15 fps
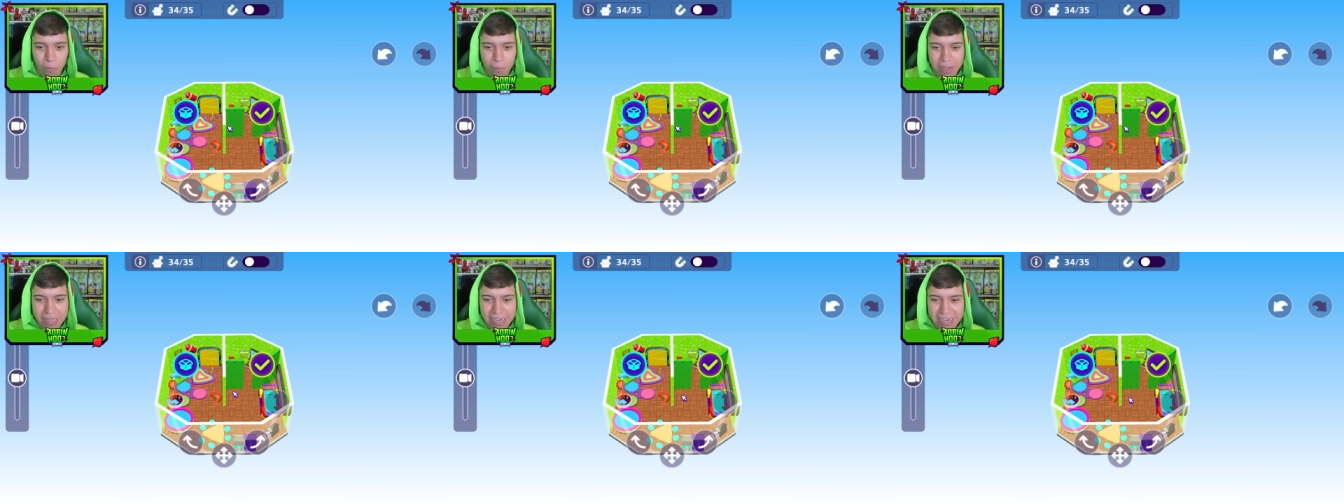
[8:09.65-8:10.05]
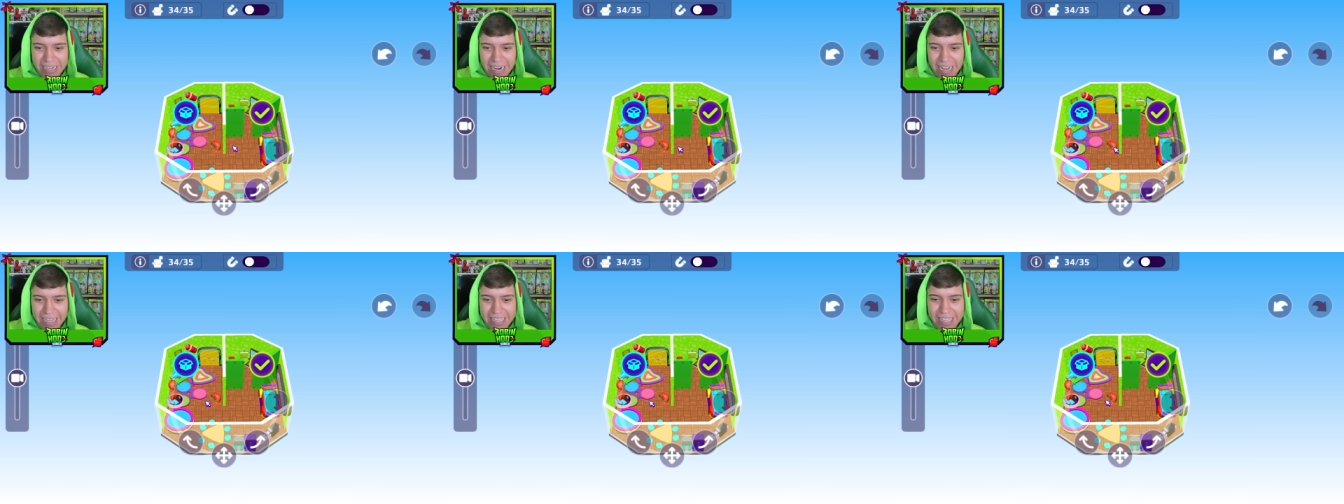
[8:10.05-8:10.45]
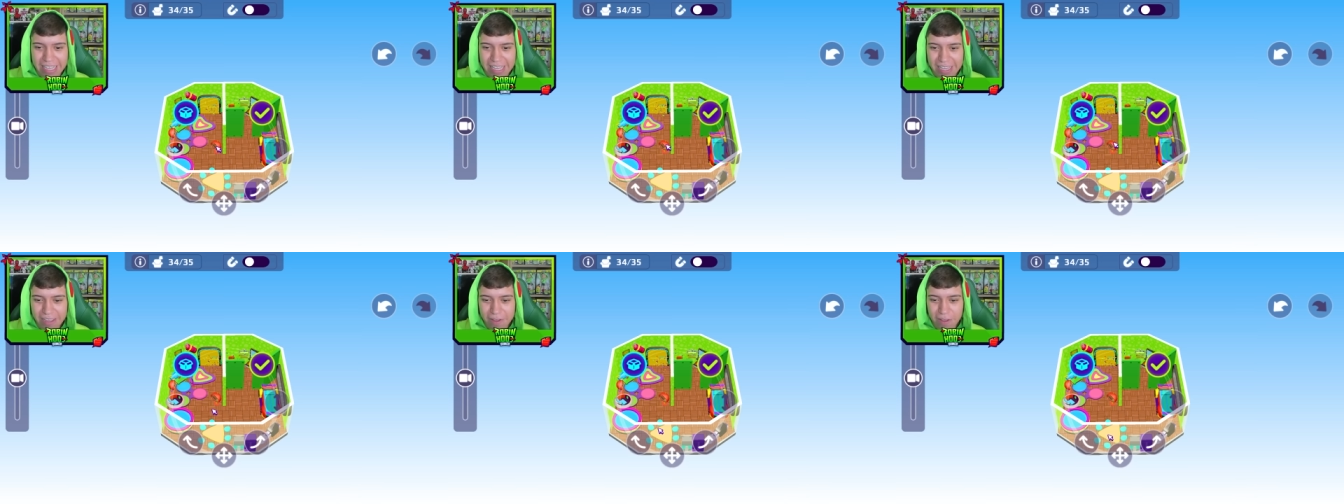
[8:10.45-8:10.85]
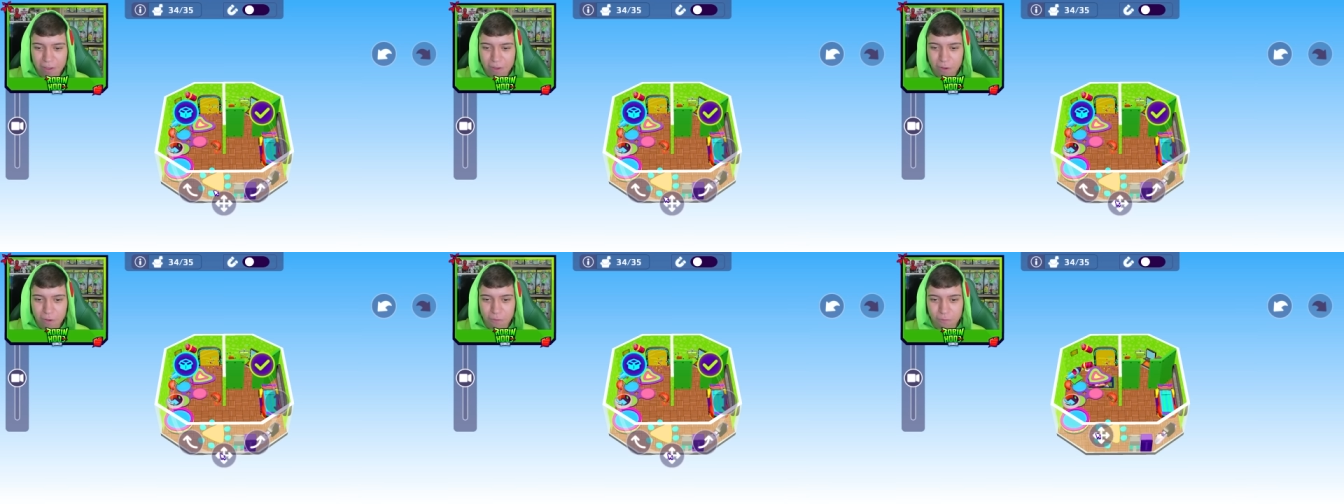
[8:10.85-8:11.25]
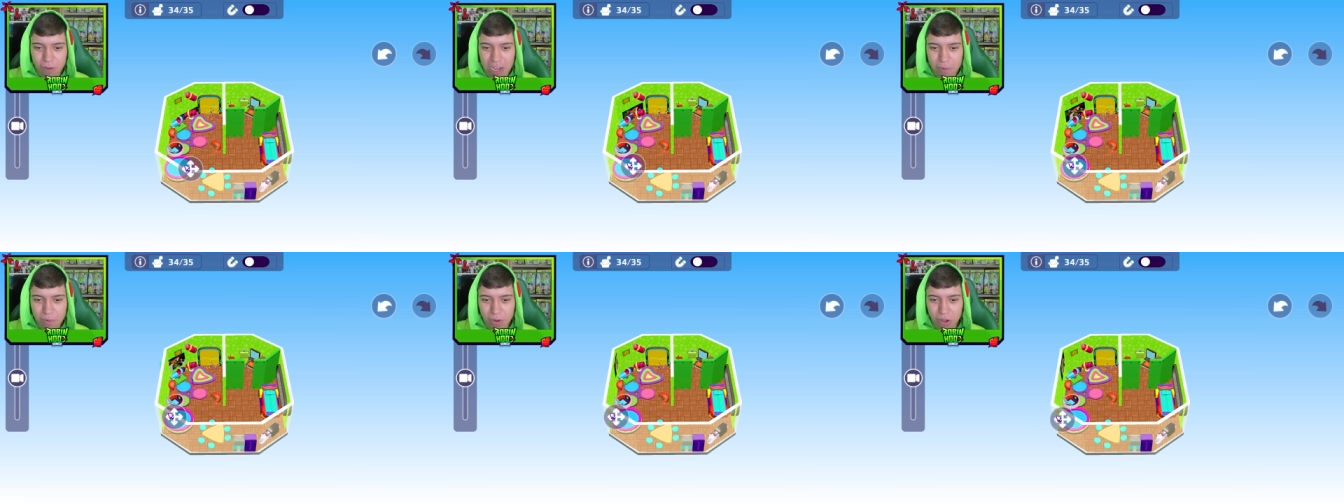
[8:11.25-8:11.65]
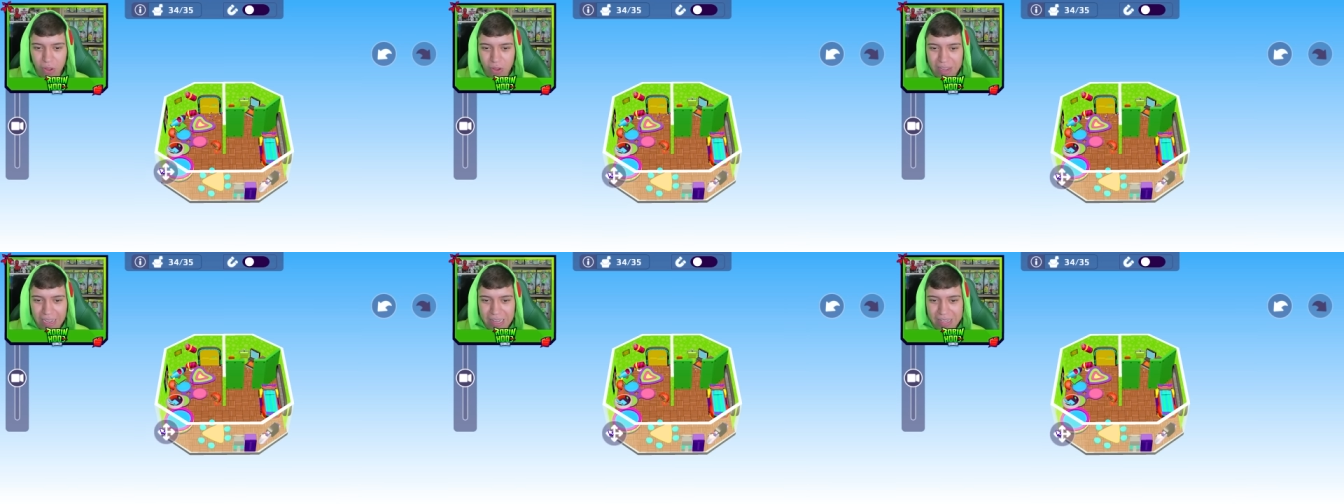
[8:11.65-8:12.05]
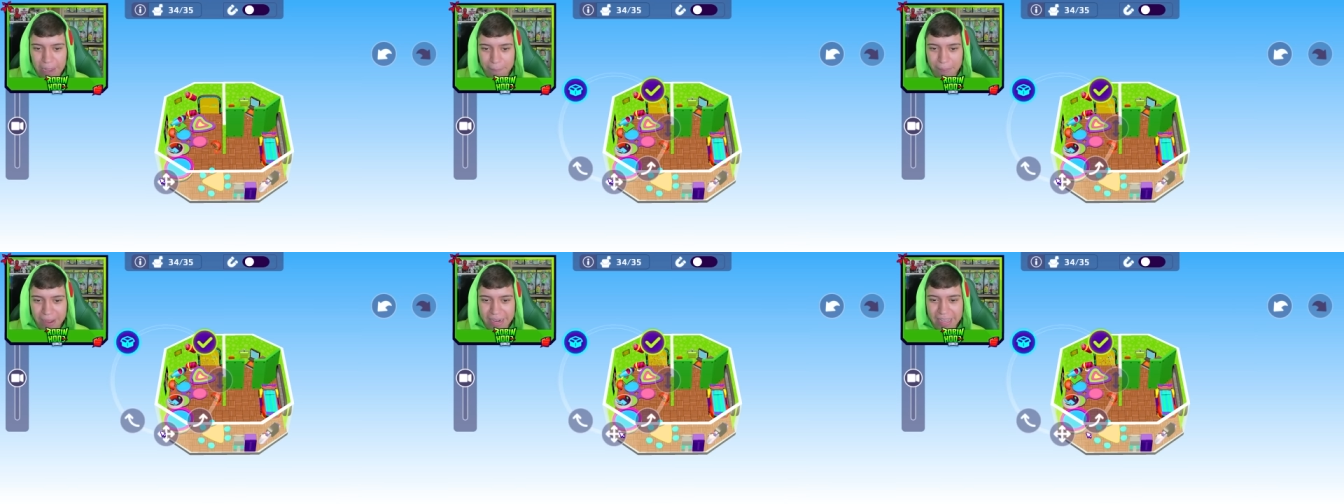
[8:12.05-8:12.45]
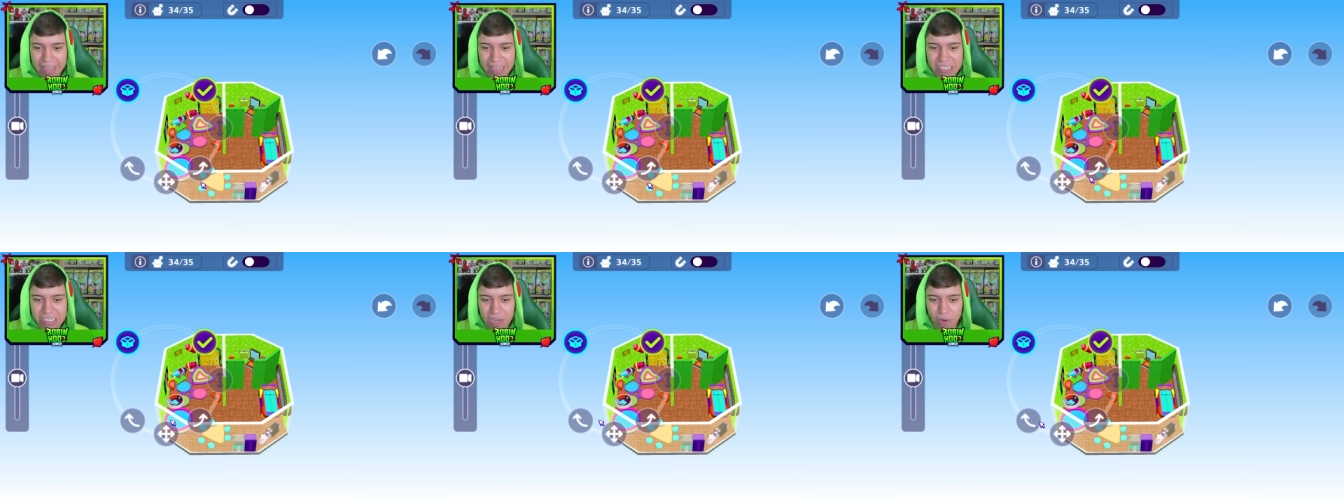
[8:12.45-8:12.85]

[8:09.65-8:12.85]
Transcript: O banner tá aqui, vamos colocar ele na parede,